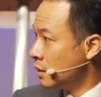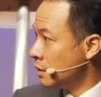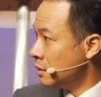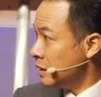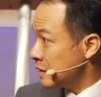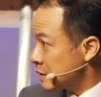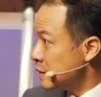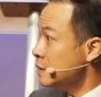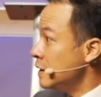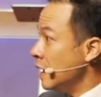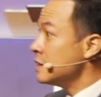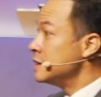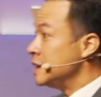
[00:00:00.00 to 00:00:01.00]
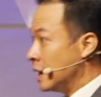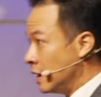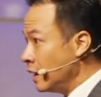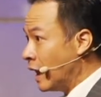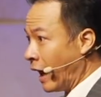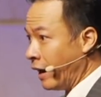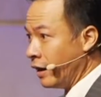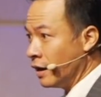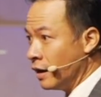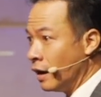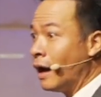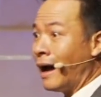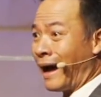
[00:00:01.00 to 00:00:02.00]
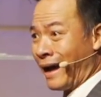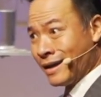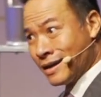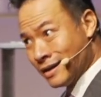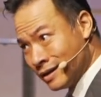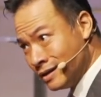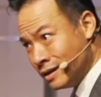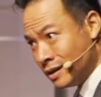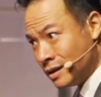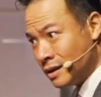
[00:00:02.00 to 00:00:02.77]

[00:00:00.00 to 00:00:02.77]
你4天前来还可以，